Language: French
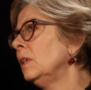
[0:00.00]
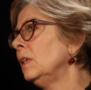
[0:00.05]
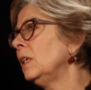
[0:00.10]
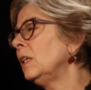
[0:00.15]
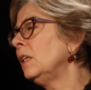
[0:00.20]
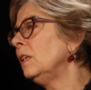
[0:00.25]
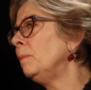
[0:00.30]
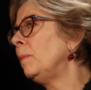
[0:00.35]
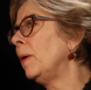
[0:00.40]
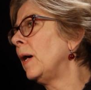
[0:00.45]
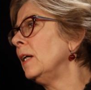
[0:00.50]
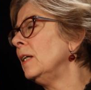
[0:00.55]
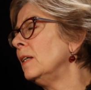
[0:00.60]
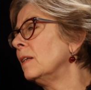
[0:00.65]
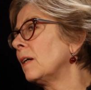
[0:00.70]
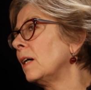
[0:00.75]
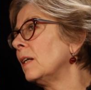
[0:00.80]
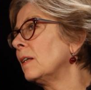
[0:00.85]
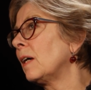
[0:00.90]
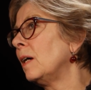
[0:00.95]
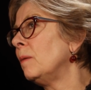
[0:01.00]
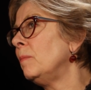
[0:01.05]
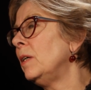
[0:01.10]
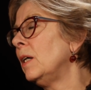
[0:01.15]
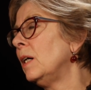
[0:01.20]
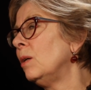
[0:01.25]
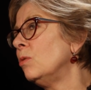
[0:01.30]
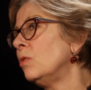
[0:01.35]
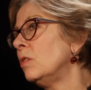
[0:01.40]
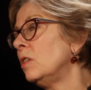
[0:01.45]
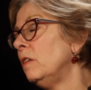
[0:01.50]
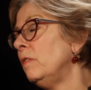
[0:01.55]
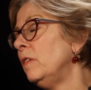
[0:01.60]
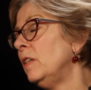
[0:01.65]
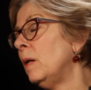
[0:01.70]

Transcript: c'est qu'il parlait très très bien aussi,